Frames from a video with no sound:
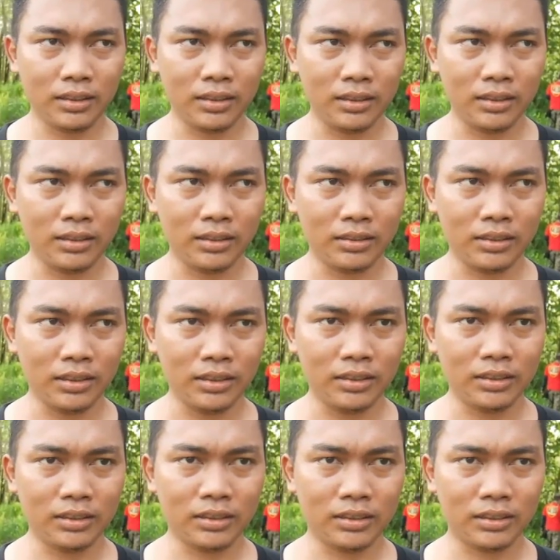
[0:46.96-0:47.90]
uh,
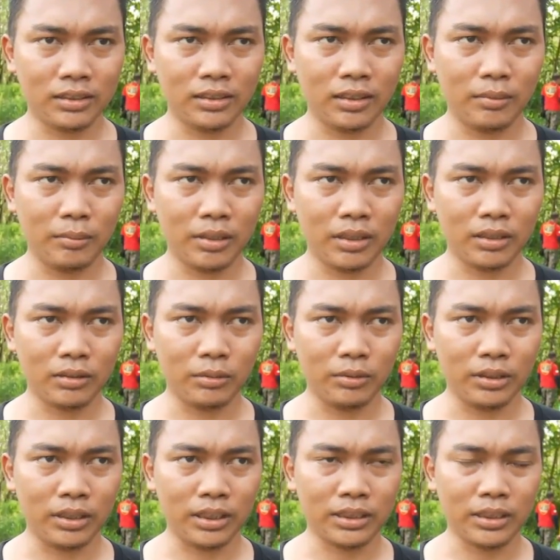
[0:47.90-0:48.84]
jenis nama
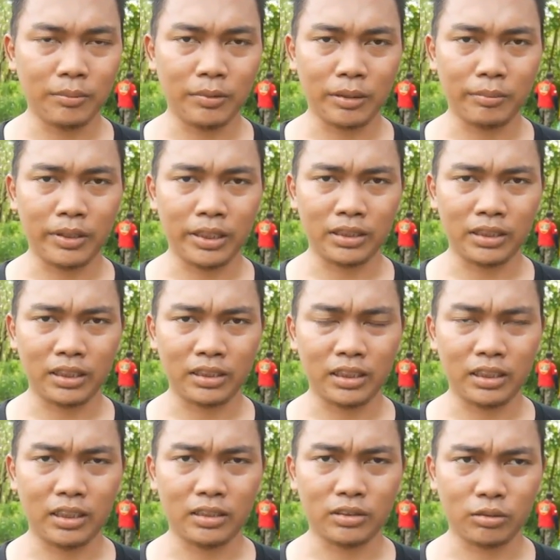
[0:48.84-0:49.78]
komunitasnya Pare-Pare
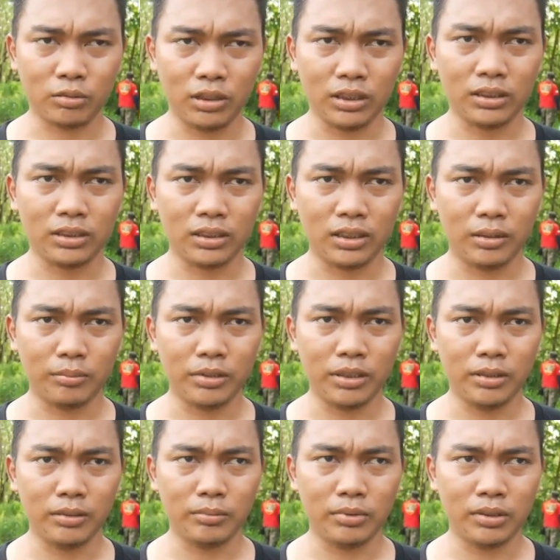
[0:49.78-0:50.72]
Tactical Squad.
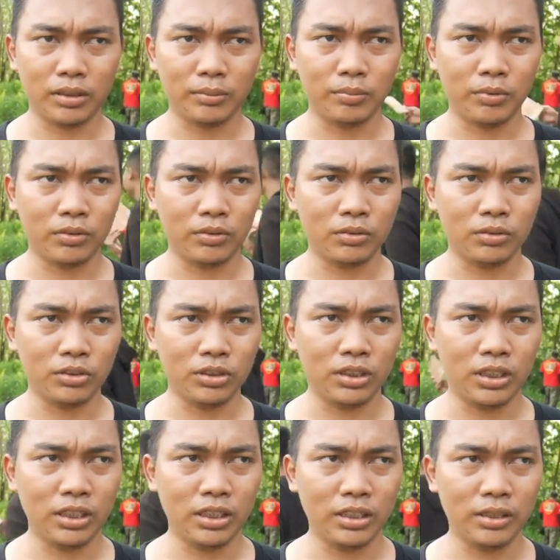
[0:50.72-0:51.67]
Kami berfokus
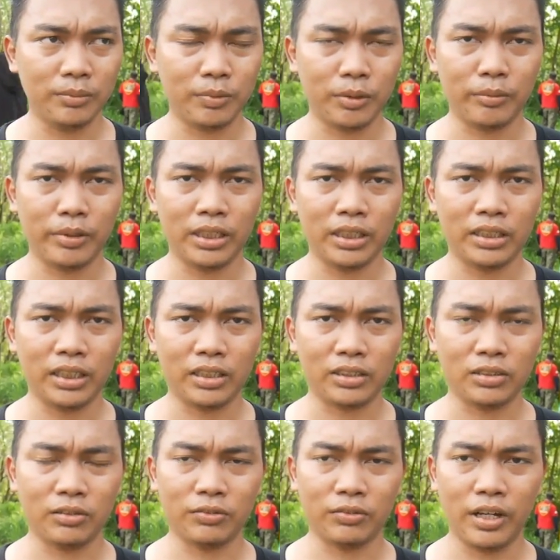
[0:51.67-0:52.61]
di permainan
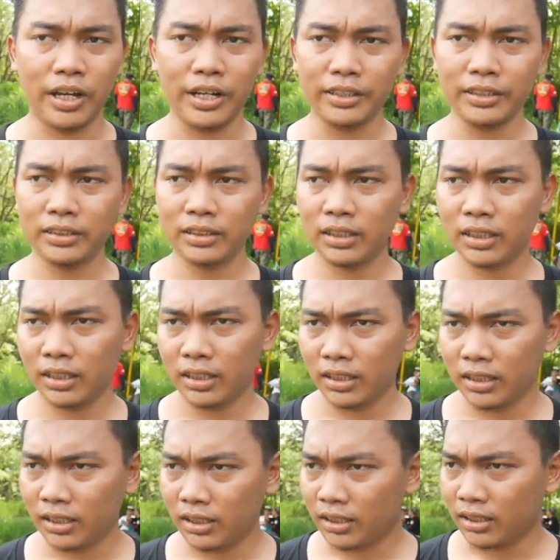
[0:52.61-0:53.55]
airsoft gun.
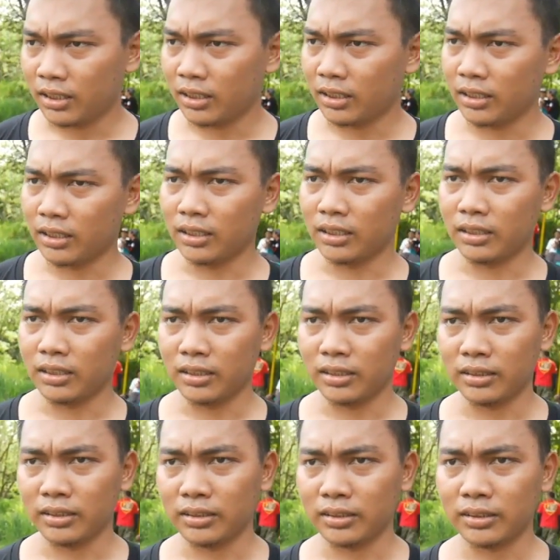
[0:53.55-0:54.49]

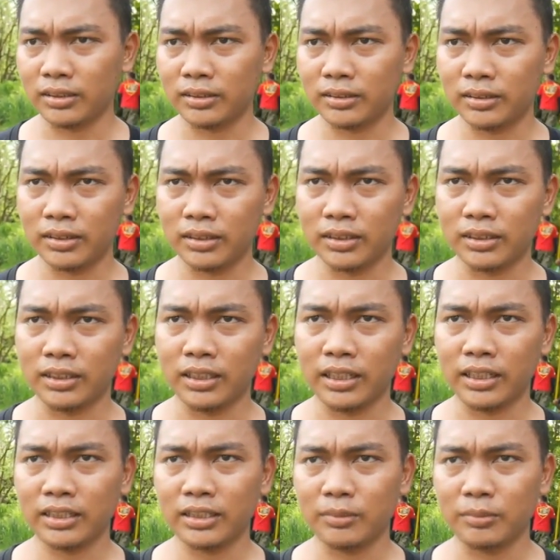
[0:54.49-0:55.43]
Uh,
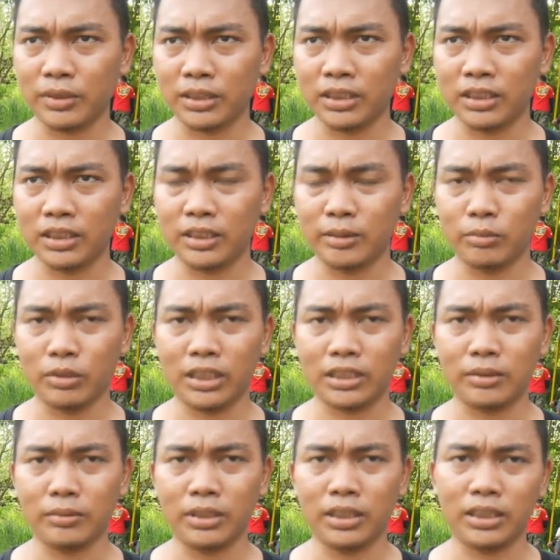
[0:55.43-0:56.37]
istilahnya seperti
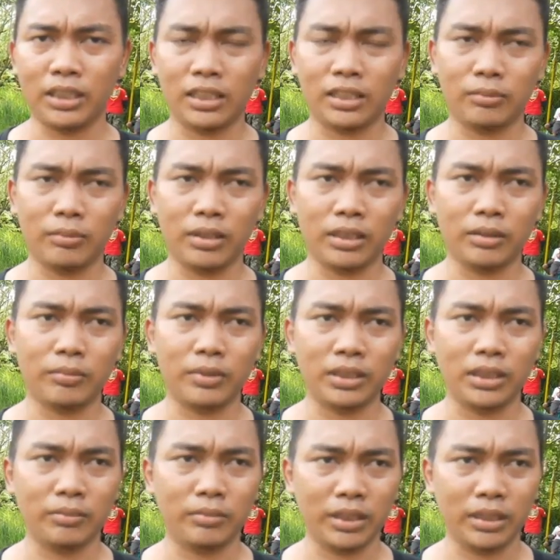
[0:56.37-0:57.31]
simulasi militer,
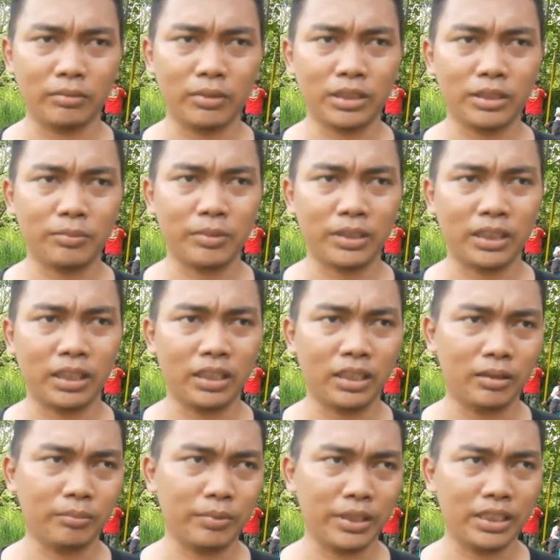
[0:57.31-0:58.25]
banyak, banyak macam
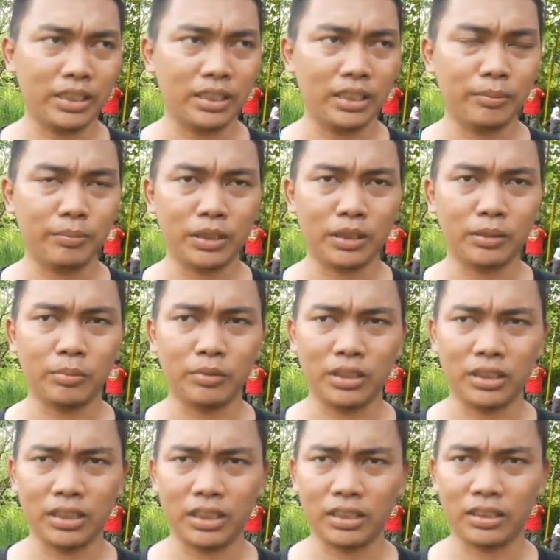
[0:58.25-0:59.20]
pertandingan PJD,
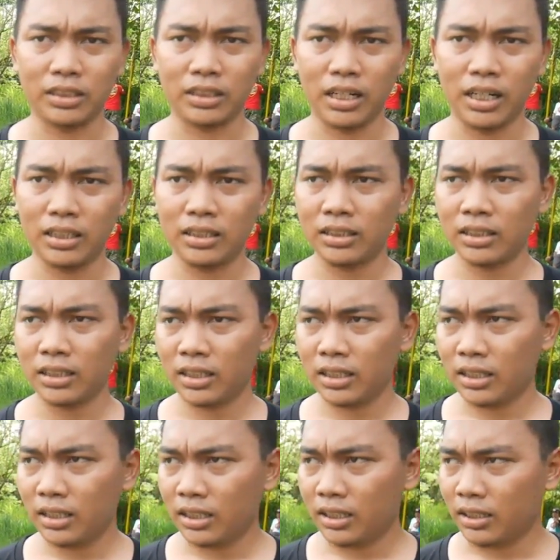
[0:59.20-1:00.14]
pertempuran jarak dekat,
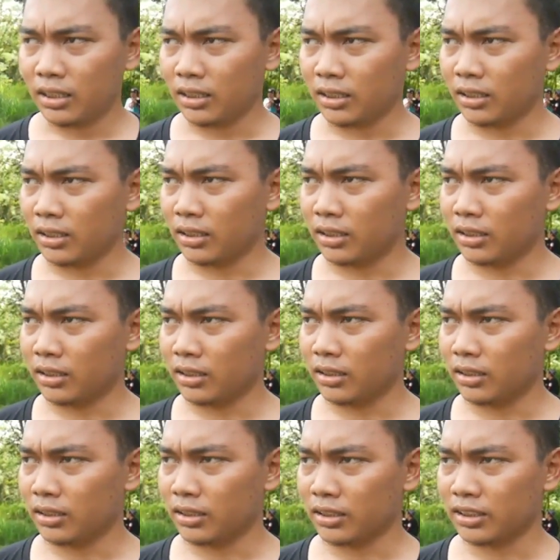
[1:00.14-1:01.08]

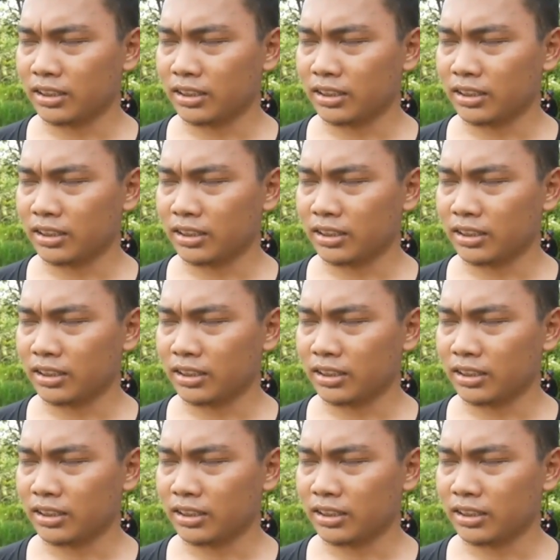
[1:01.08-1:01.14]
uh,